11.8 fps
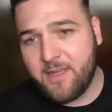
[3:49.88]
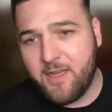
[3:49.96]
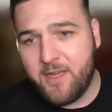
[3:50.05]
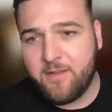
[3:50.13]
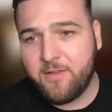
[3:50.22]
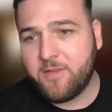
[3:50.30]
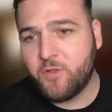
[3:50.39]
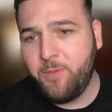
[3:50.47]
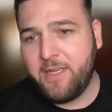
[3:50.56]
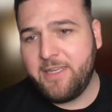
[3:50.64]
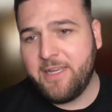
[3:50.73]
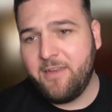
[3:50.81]
äh, super
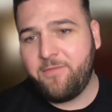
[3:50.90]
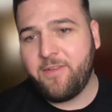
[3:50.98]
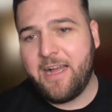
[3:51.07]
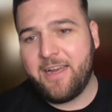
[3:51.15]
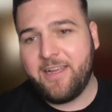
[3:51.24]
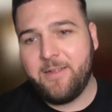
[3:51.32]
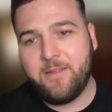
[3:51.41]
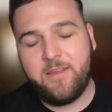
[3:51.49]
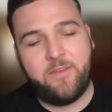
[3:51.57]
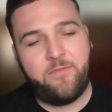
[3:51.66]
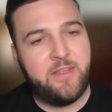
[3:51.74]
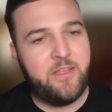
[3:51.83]
geniale Frage.
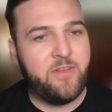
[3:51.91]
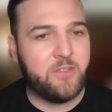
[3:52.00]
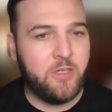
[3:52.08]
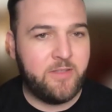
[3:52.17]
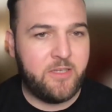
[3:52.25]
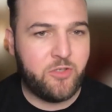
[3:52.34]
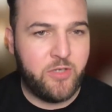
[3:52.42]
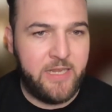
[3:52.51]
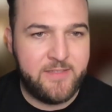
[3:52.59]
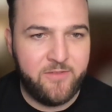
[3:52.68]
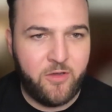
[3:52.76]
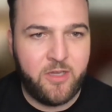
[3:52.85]
Ich finde, wir sollten das schon
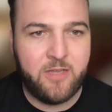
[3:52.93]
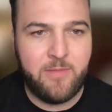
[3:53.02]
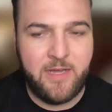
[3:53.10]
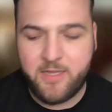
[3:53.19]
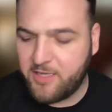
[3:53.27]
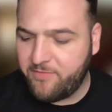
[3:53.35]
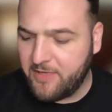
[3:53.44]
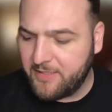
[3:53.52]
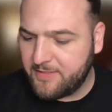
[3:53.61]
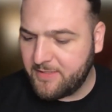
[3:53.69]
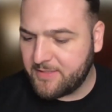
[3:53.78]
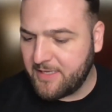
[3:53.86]
nächste Woche machen. Ich werde
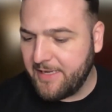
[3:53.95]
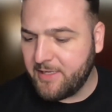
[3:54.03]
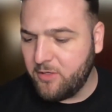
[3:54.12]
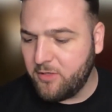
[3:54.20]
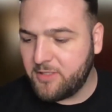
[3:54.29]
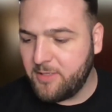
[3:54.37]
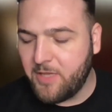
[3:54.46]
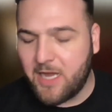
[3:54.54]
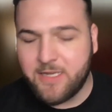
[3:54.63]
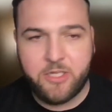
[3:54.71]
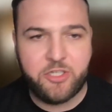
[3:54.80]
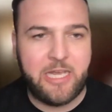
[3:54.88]
das jetzt gleich auch dem
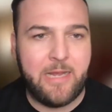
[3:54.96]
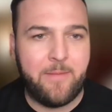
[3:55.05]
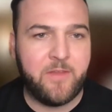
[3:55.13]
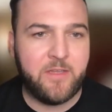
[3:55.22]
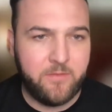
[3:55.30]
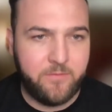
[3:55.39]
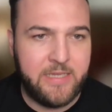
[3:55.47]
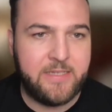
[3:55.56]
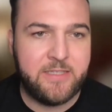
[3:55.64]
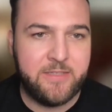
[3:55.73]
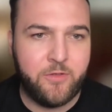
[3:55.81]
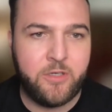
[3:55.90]
Daniel schreiben, dass wir für
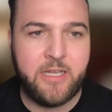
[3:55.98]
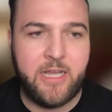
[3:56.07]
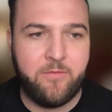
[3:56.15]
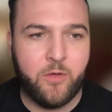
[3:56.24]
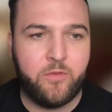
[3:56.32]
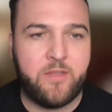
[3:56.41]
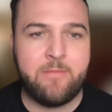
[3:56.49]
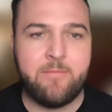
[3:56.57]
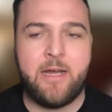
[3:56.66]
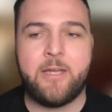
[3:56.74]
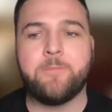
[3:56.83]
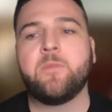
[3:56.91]
nächste Woche ein Voting
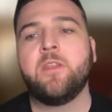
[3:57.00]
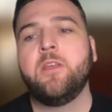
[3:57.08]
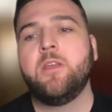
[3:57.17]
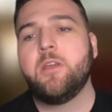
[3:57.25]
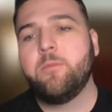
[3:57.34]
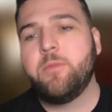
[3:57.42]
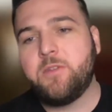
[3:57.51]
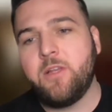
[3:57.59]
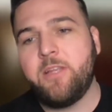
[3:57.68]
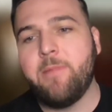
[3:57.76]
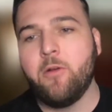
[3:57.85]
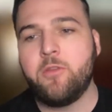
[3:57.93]
machen
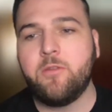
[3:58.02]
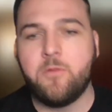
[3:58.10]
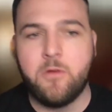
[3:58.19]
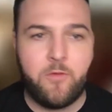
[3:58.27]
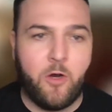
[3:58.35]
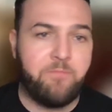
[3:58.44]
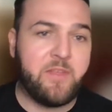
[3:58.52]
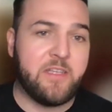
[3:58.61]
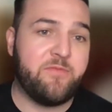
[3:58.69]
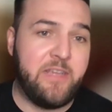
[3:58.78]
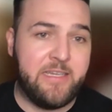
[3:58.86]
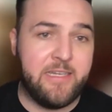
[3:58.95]
bezüglich Mountain Wolf, ob
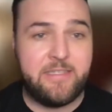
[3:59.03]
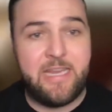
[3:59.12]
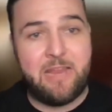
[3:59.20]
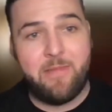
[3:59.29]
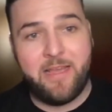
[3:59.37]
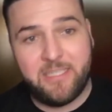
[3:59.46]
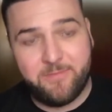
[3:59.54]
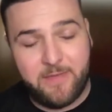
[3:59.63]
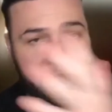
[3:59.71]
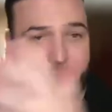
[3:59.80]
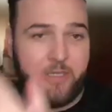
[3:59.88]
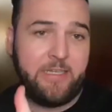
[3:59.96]
das wieder ein Thema ist, was
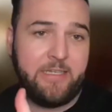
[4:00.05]
euch